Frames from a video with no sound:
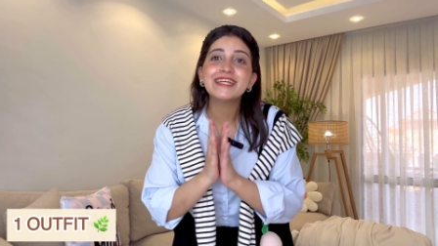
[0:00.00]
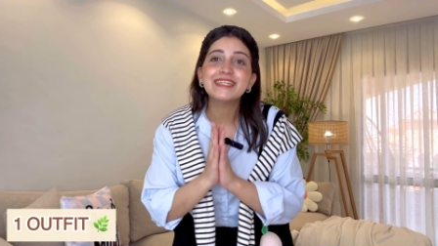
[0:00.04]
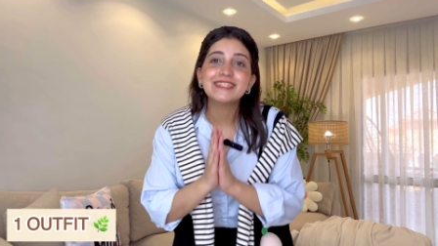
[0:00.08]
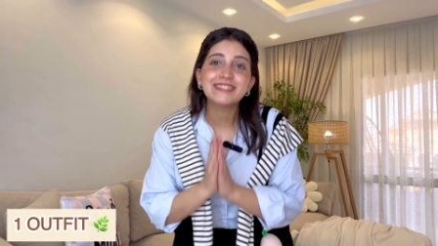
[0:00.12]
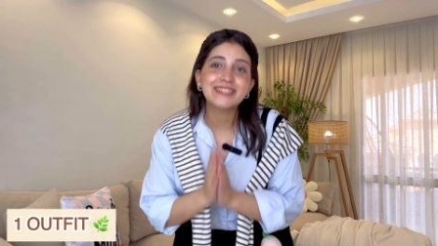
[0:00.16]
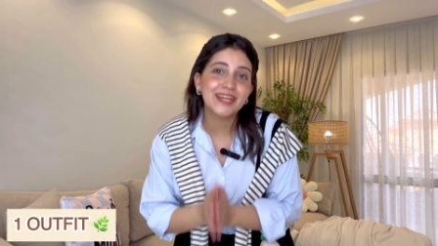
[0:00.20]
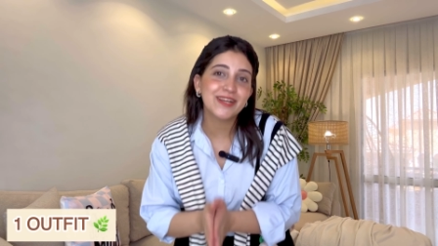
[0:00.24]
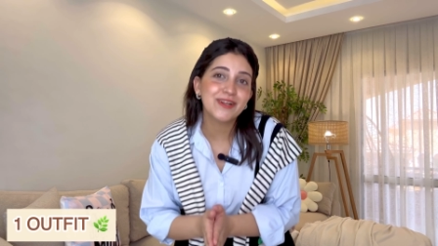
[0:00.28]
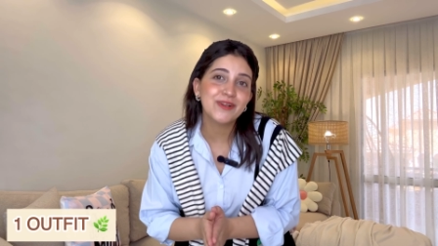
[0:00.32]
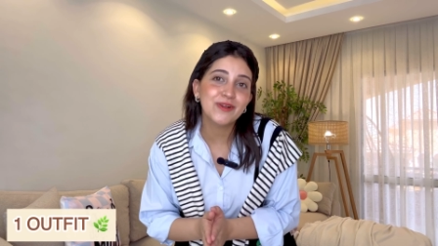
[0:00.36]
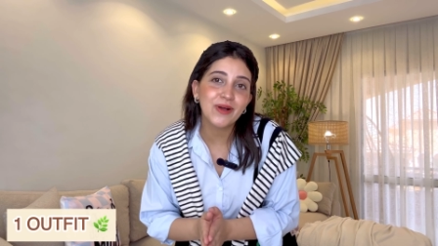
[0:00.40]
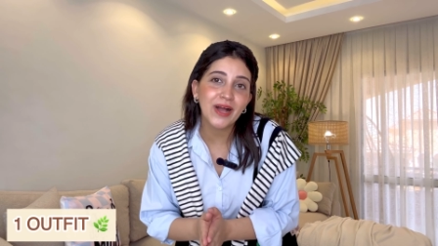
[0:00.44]

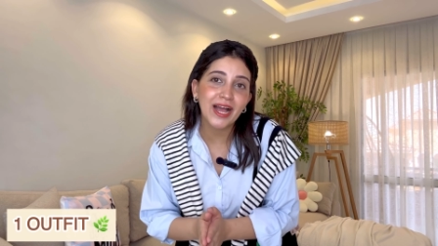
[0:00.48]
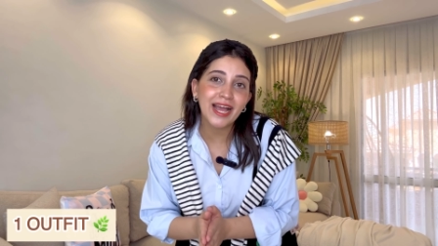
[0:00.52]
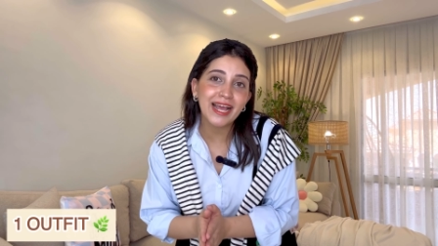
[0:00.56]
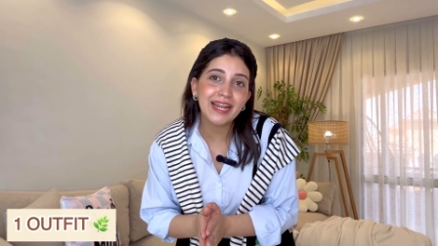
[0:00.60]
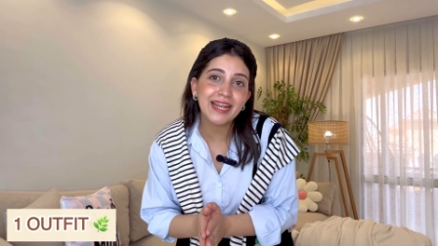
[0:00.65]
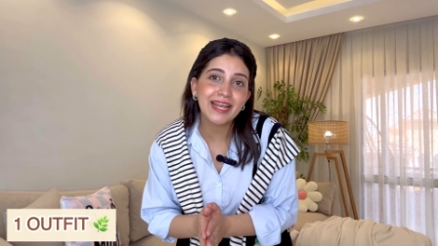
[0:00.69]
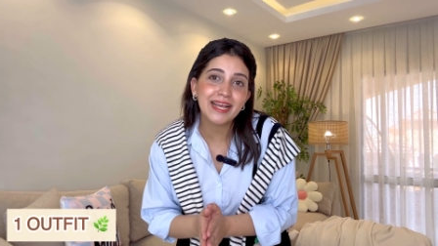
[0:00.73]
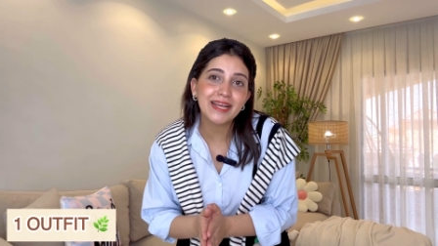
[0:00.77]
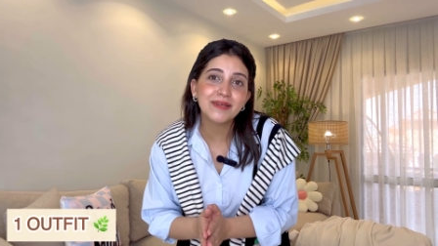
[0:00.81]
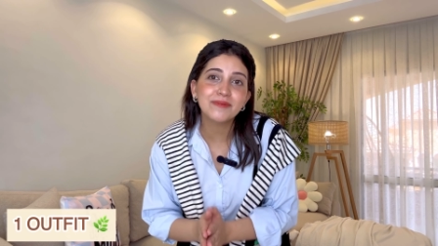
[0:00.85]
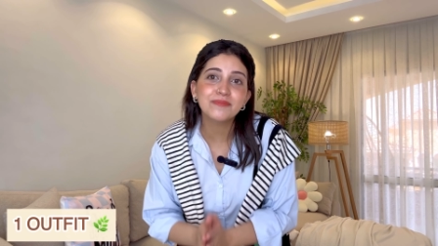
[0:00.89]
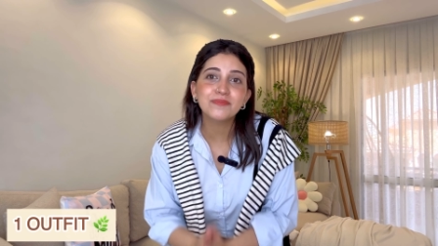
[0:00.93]
شكله
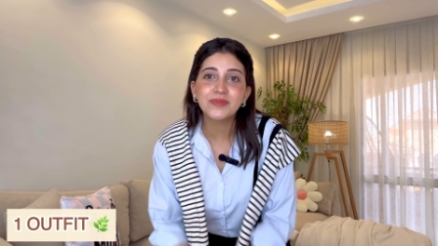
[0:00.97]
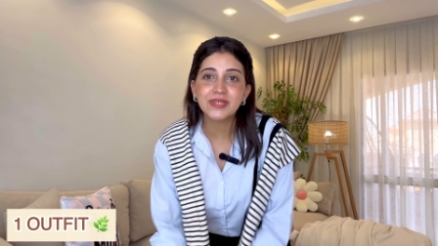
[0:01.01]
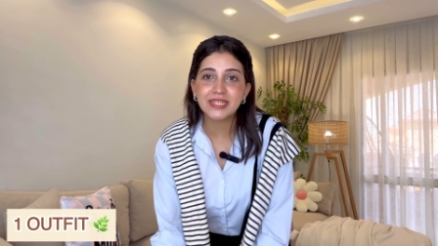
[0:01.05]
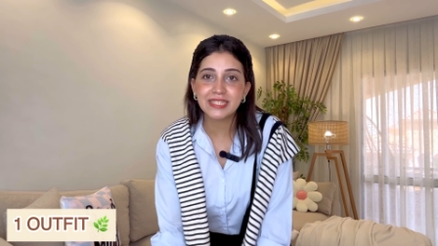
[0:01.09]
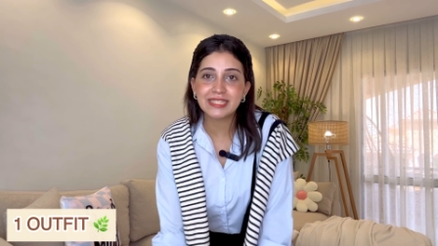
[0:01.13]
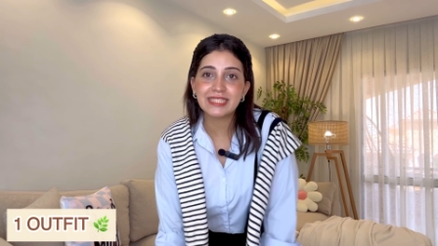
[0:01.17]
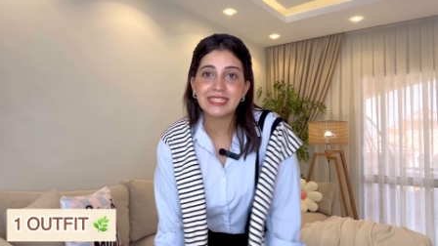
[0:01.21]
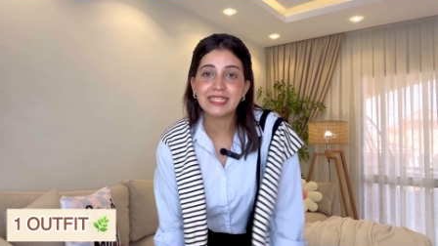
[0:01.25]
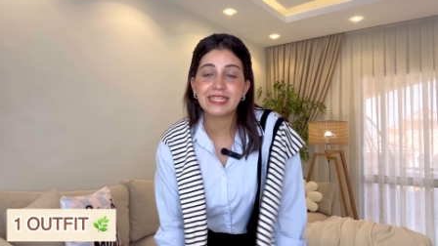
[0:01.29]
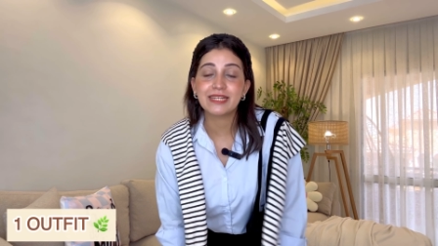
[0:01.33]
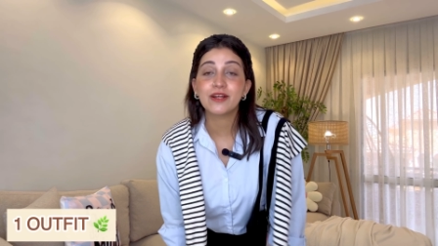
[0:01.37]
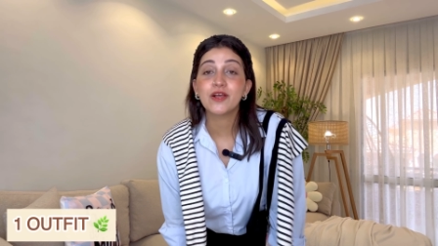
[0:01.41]
احلى
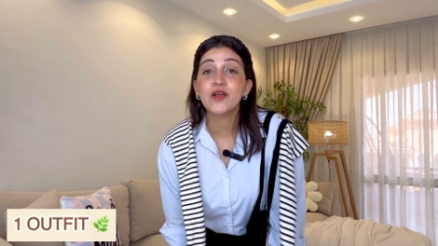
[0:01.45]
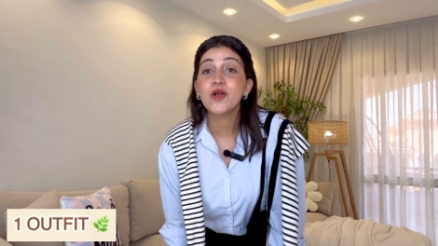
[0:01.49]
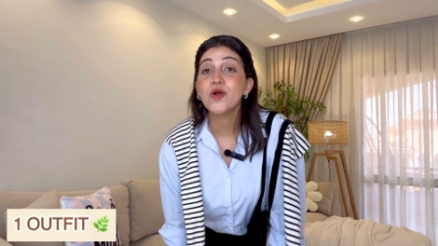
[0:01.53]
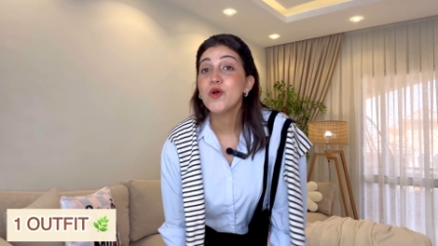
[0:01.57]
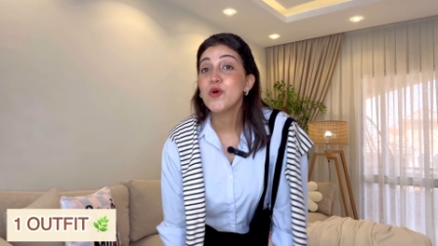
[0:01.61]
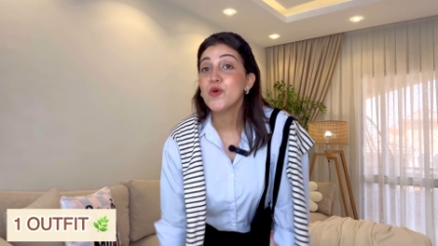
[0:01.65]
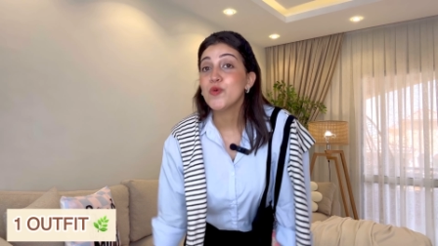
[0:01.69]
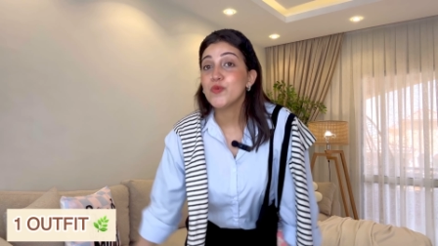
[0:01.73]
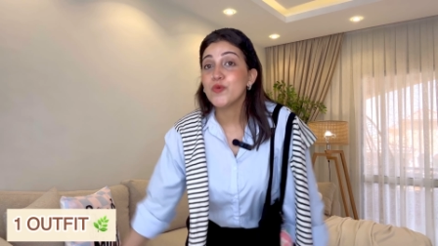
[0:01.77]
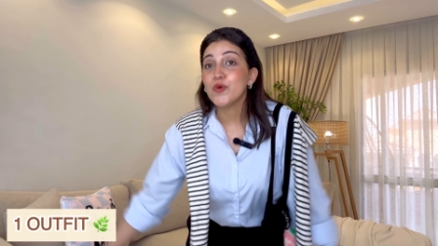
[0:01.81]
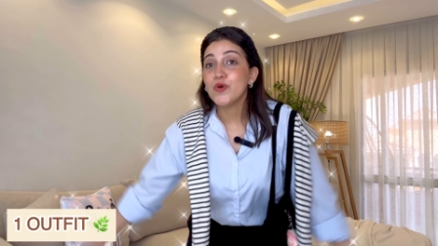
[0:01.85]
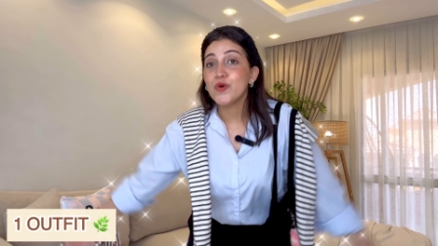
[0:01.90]
بكتير
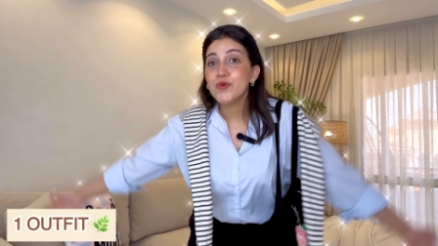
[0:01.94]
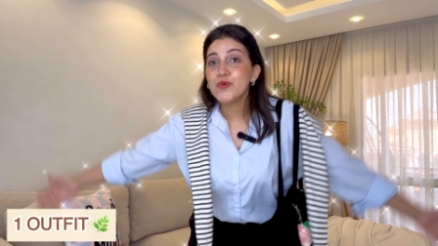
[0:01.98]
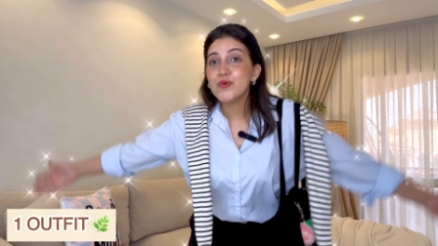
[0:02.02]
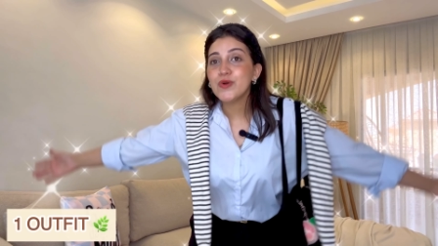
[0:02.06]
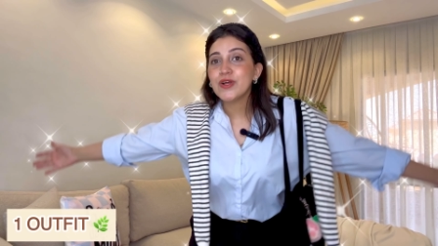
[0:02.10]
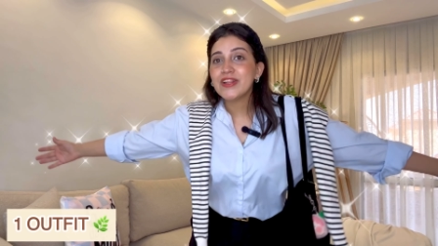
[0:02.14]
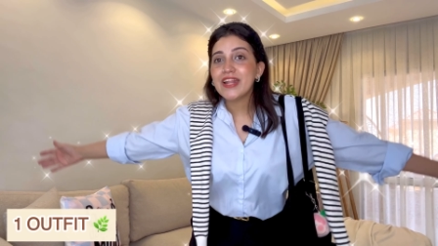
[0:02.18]
وهو